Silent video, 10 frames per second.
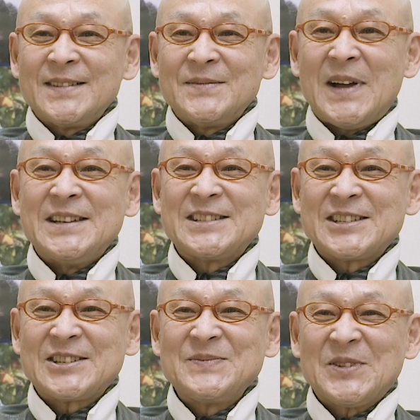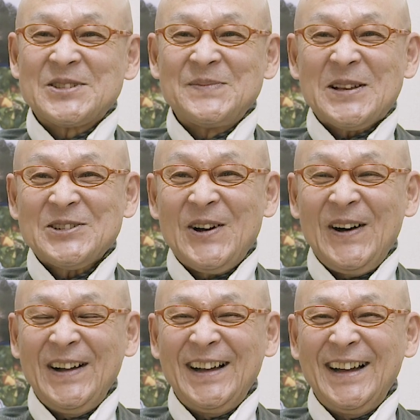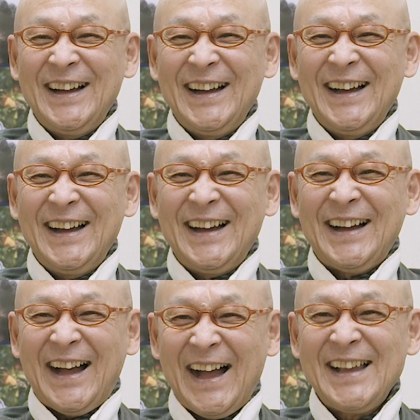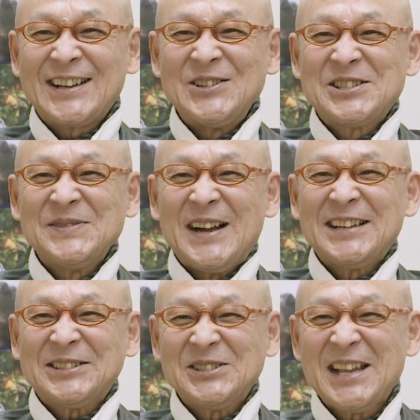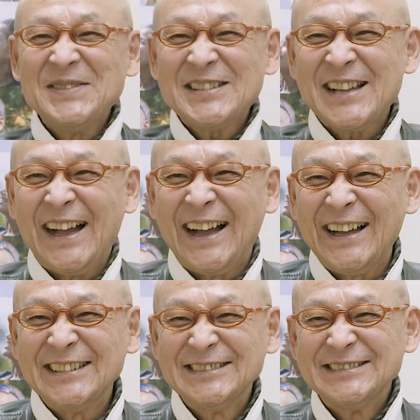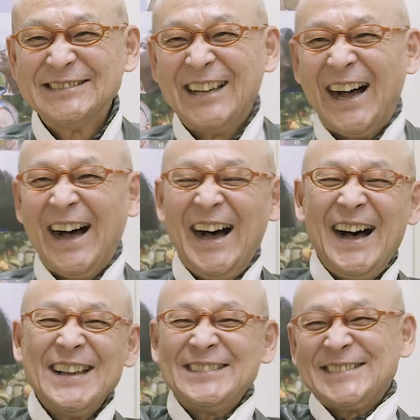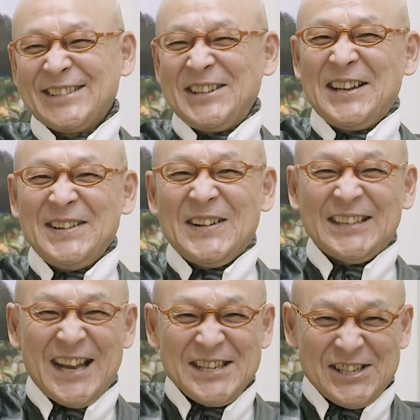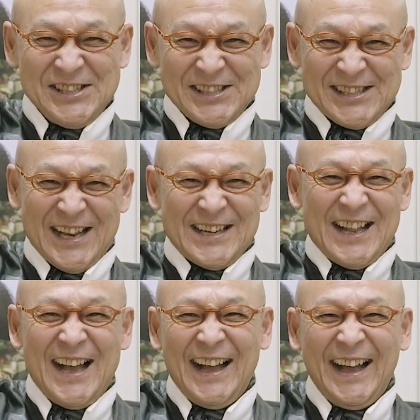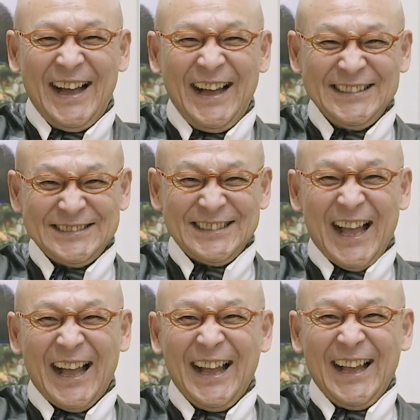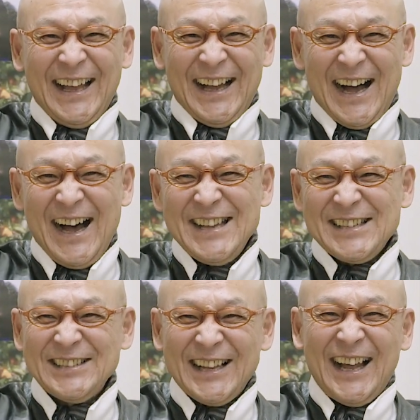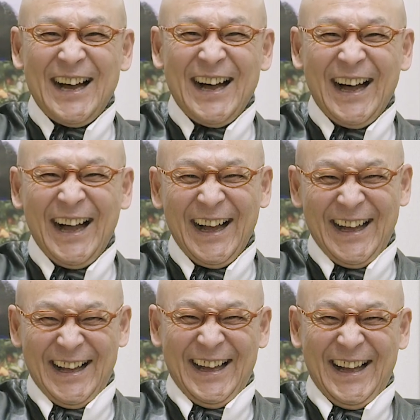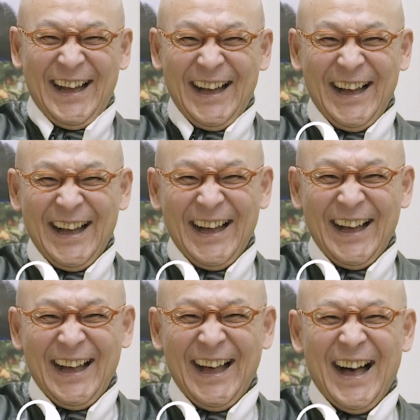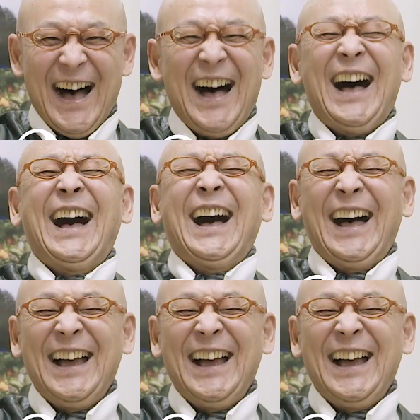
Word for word: 毎日進歩してみましょうはい今週もありがとうございましたありがとうございましたはいそれではまた来週、はい、さよなら失礼しますはいさよなら失礼します